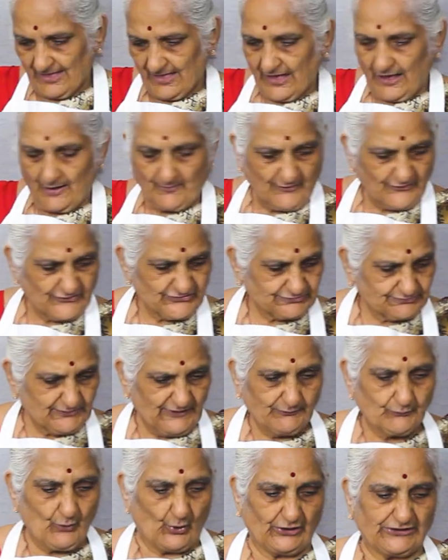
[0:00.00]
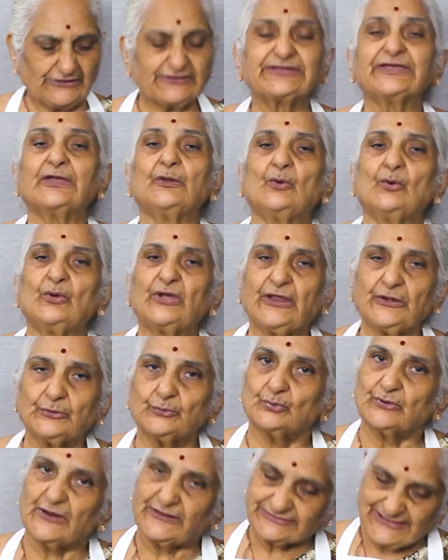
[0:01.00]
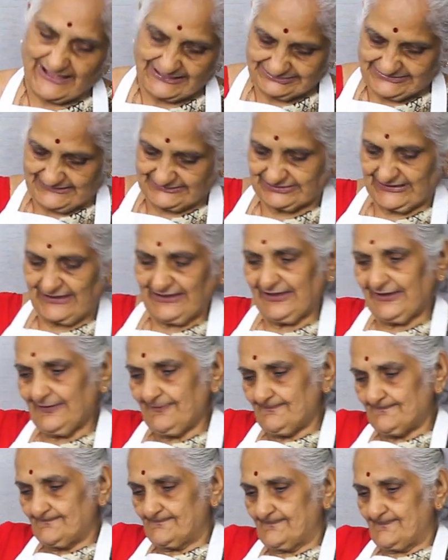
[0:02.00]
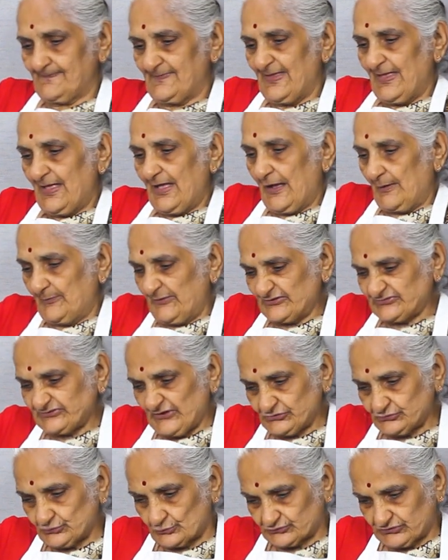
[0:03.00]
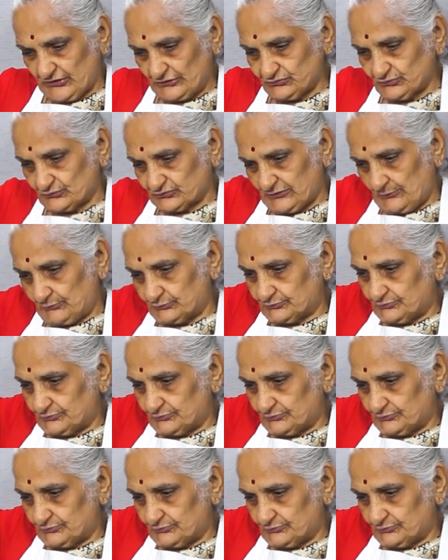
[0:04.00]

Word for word: अब हम इसमें बॉईल किए हुए नूडल डाल देते हैं हमें इसे छुट्टे छुट्टे